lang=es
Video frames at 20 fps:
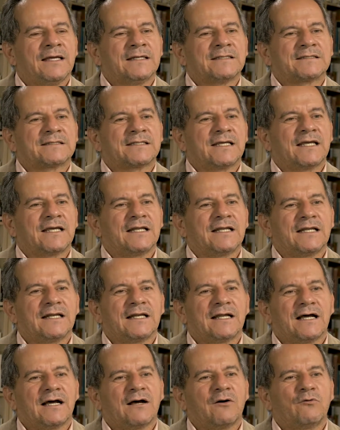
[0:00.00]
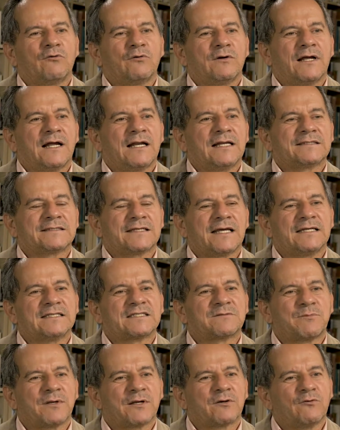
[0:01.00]
se genera una alza
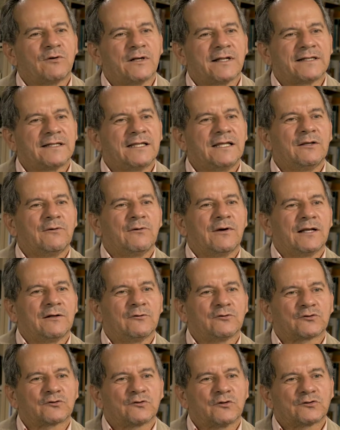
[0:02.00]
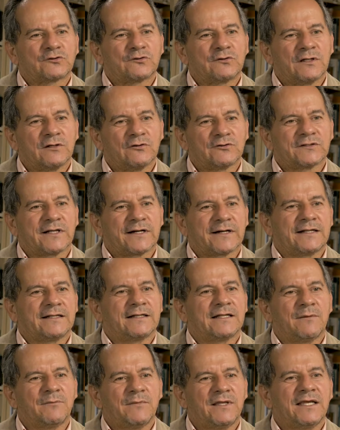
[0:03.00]
especulativa en los costos de los
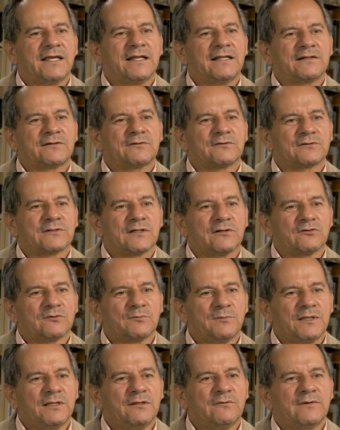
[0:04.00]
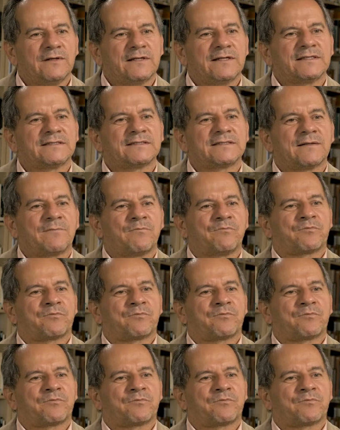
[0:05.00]
arrendamientos, de los víveres,